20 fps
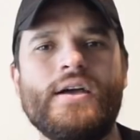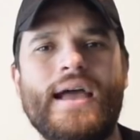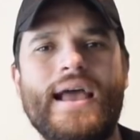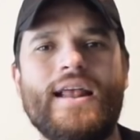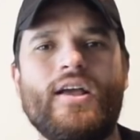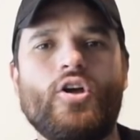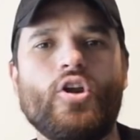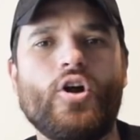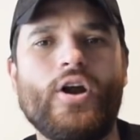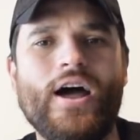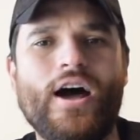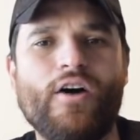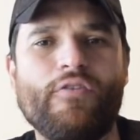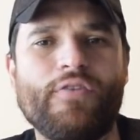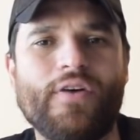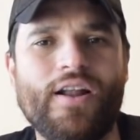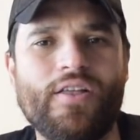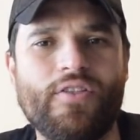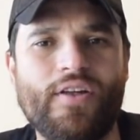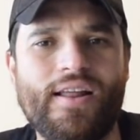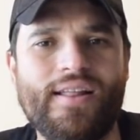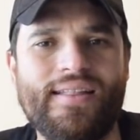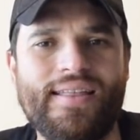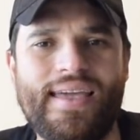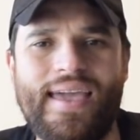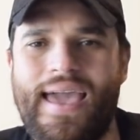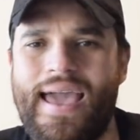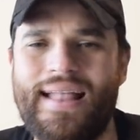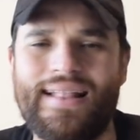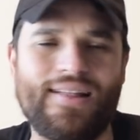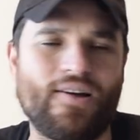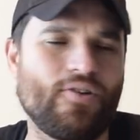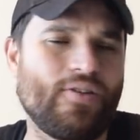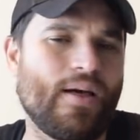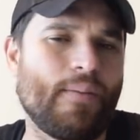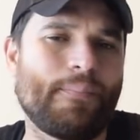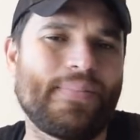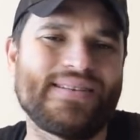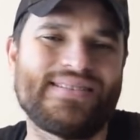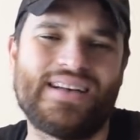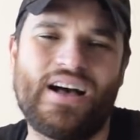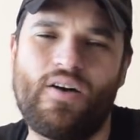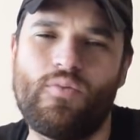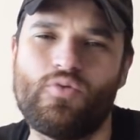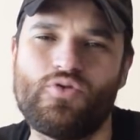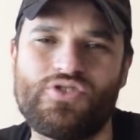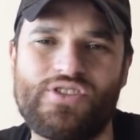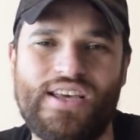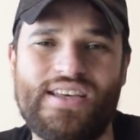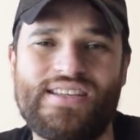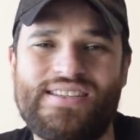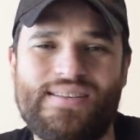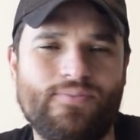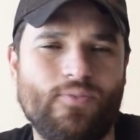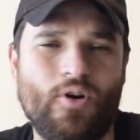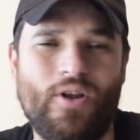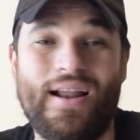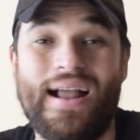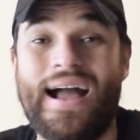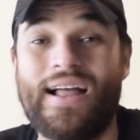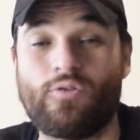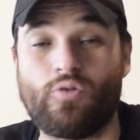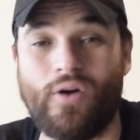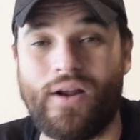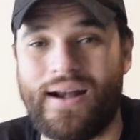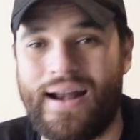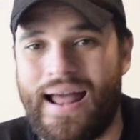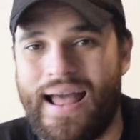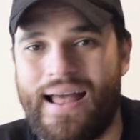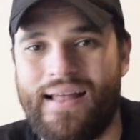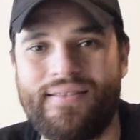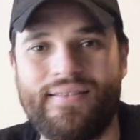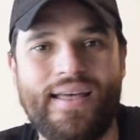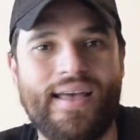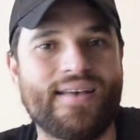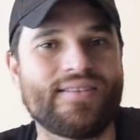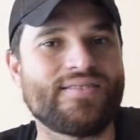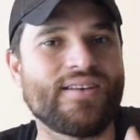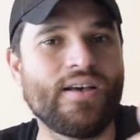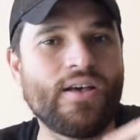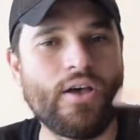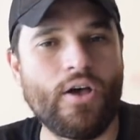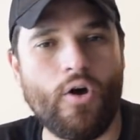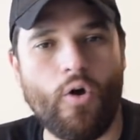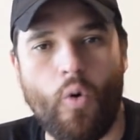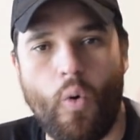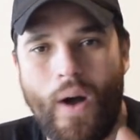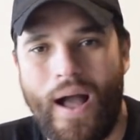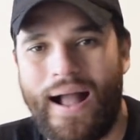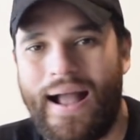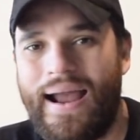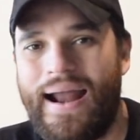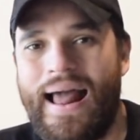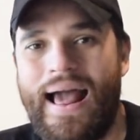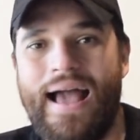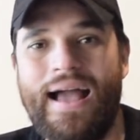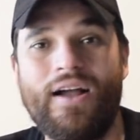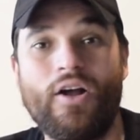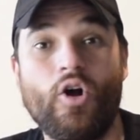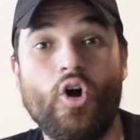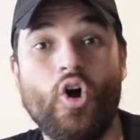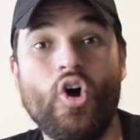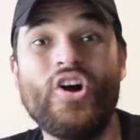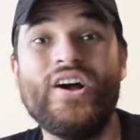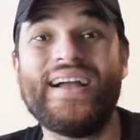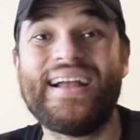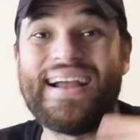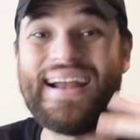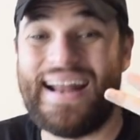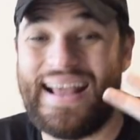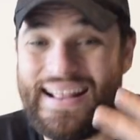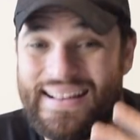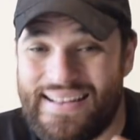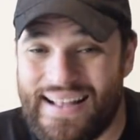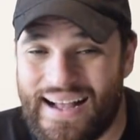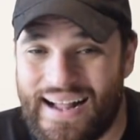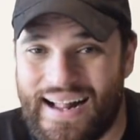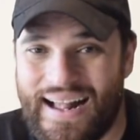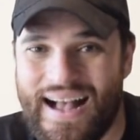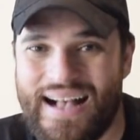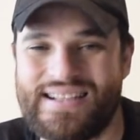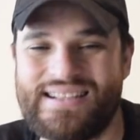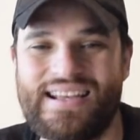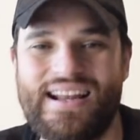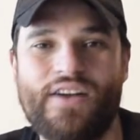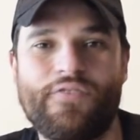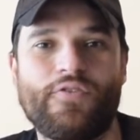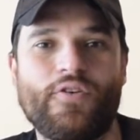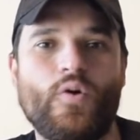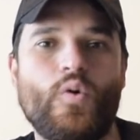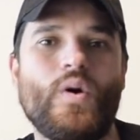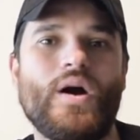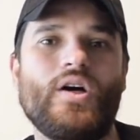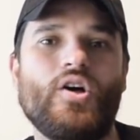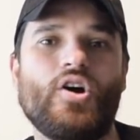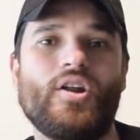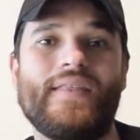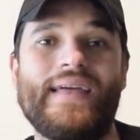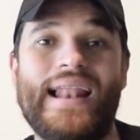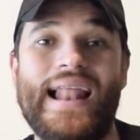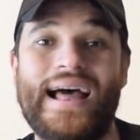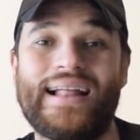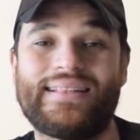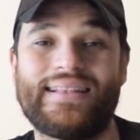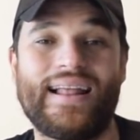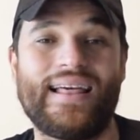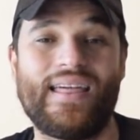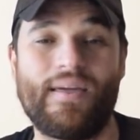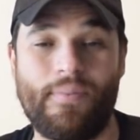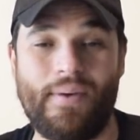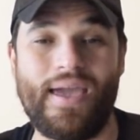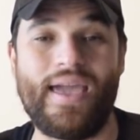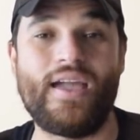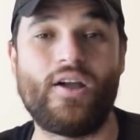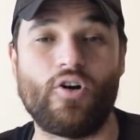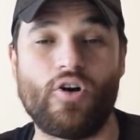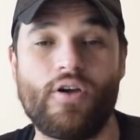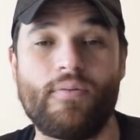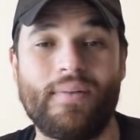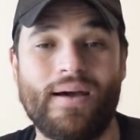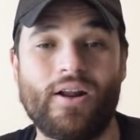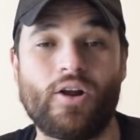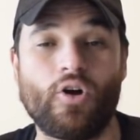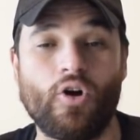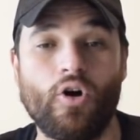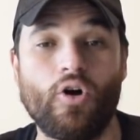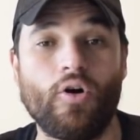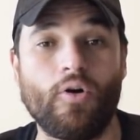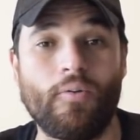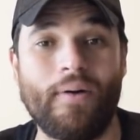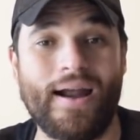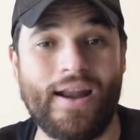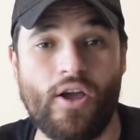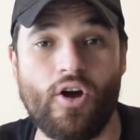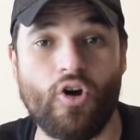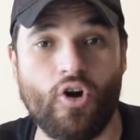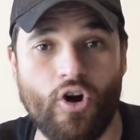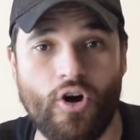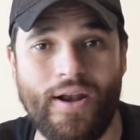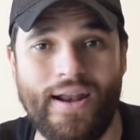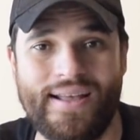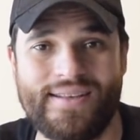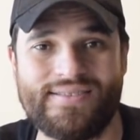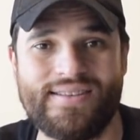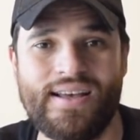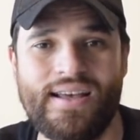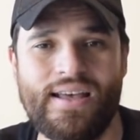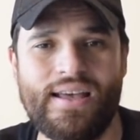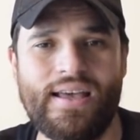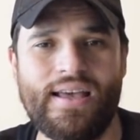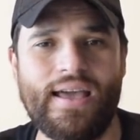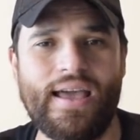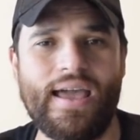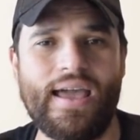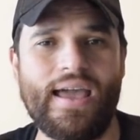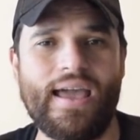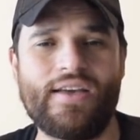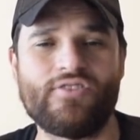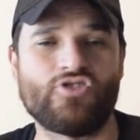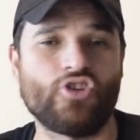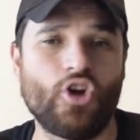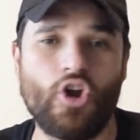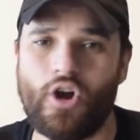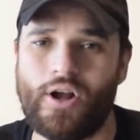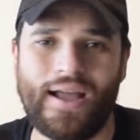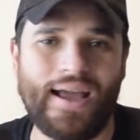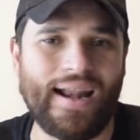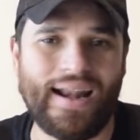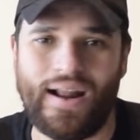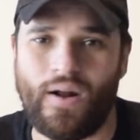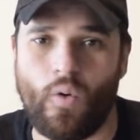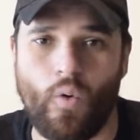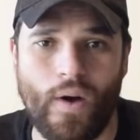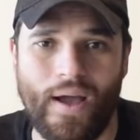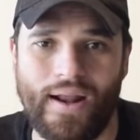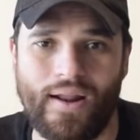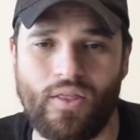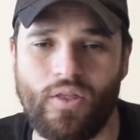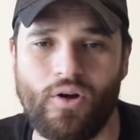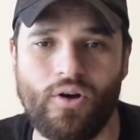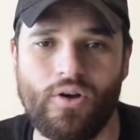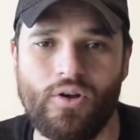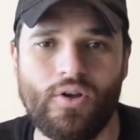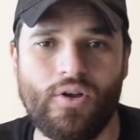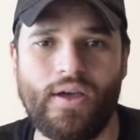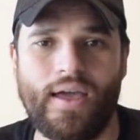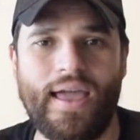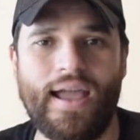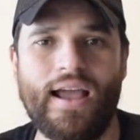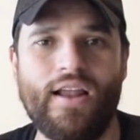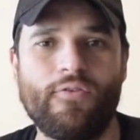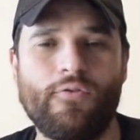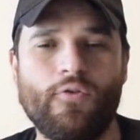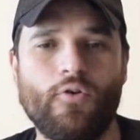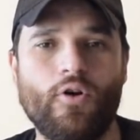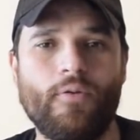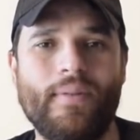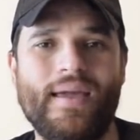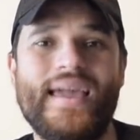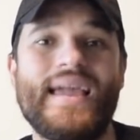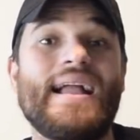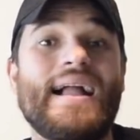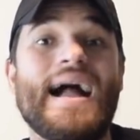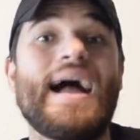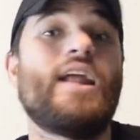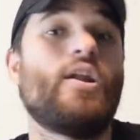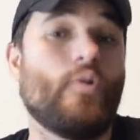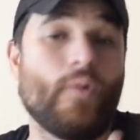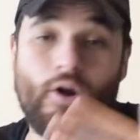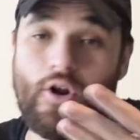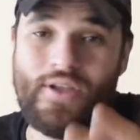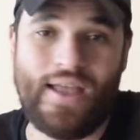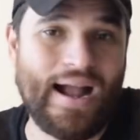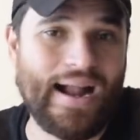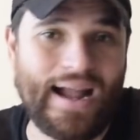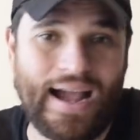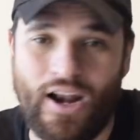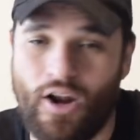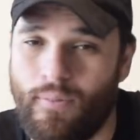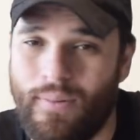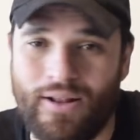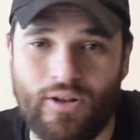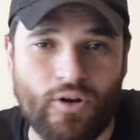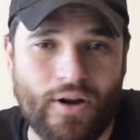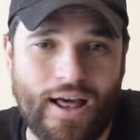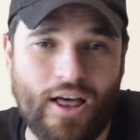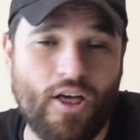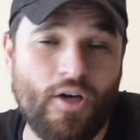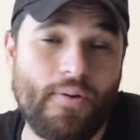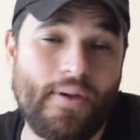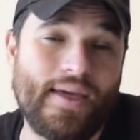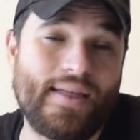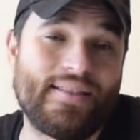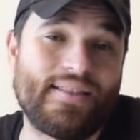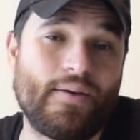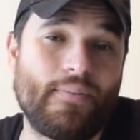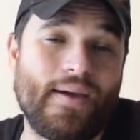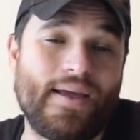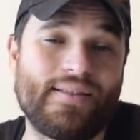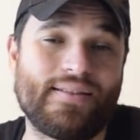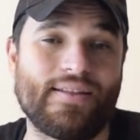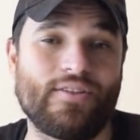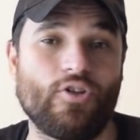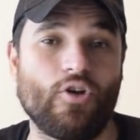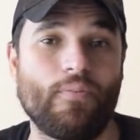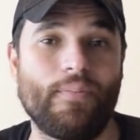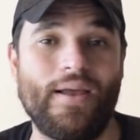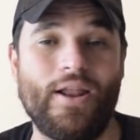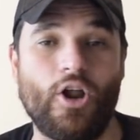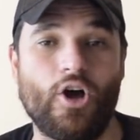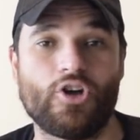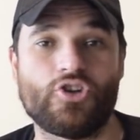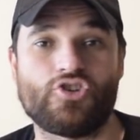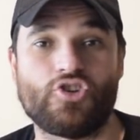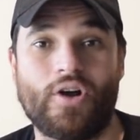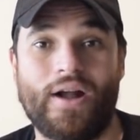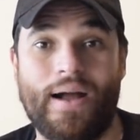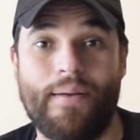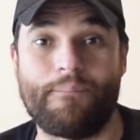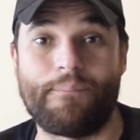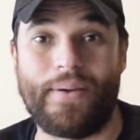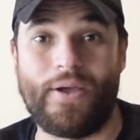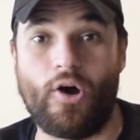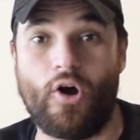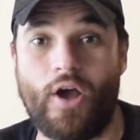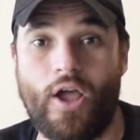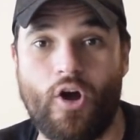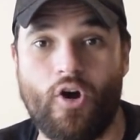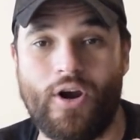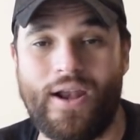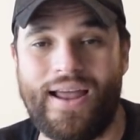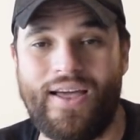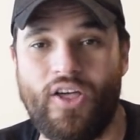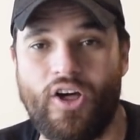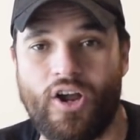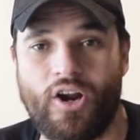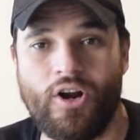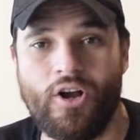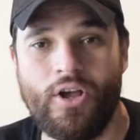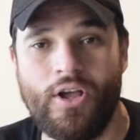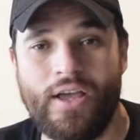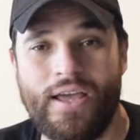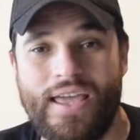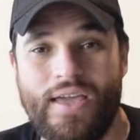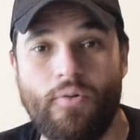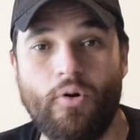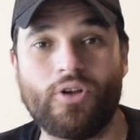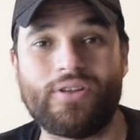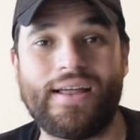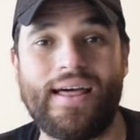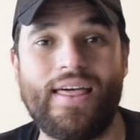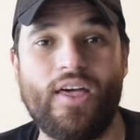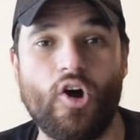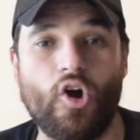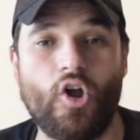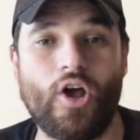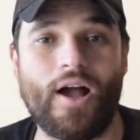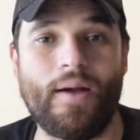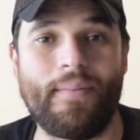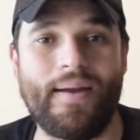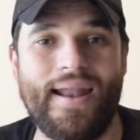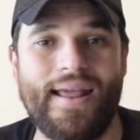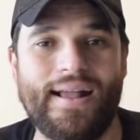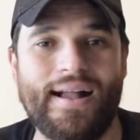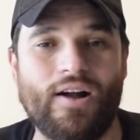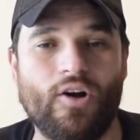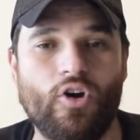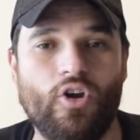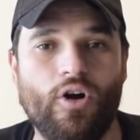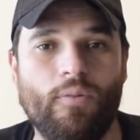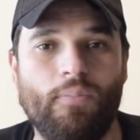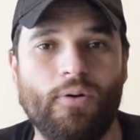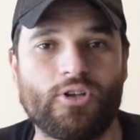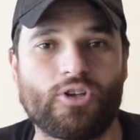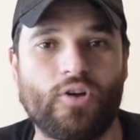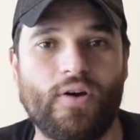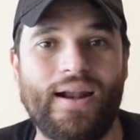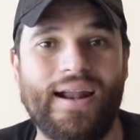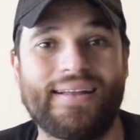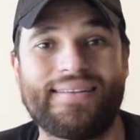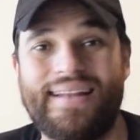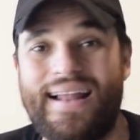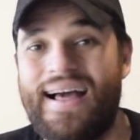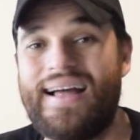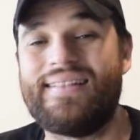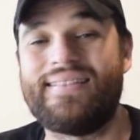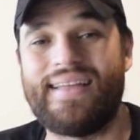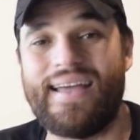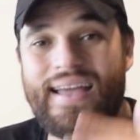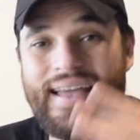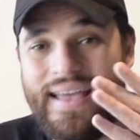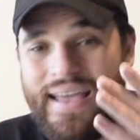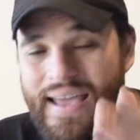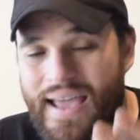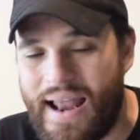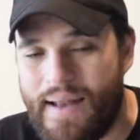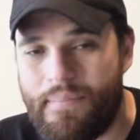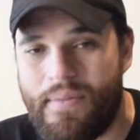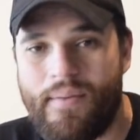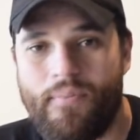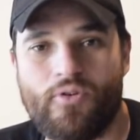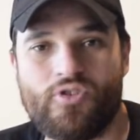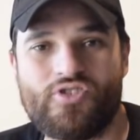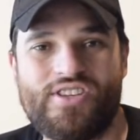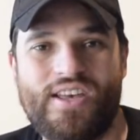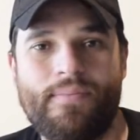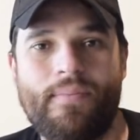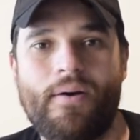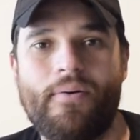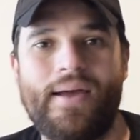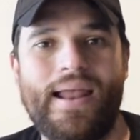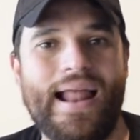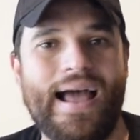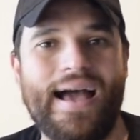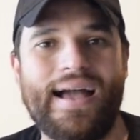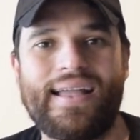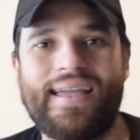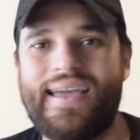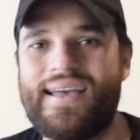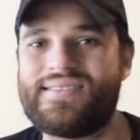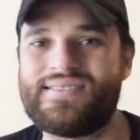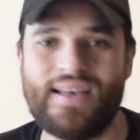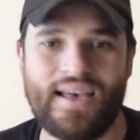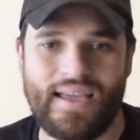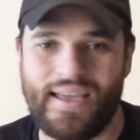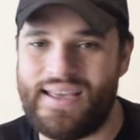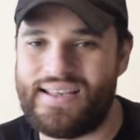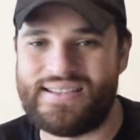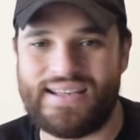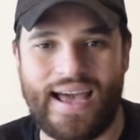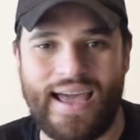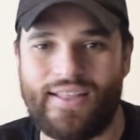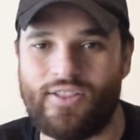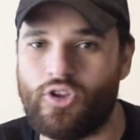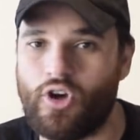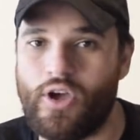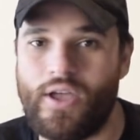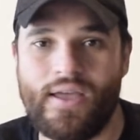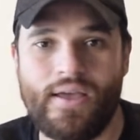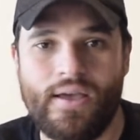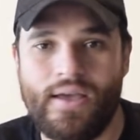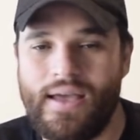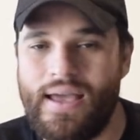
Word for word: El Colorado Fernando Aristilleta, donde han pasado muchísimo, el Gato Hernández, Juan Arango, Cristian Cáceres fue jugador del Atlas de México y marcó varios goles. Eh, son los que recuerdo en el fútbol mexicano. Bueno, Giancarlo Maldonado, evidentemente, en 2008, campeón y goleador y bota de oro en América con los Potros del Atlante. El mismo Sema Velázquez, quizás estoy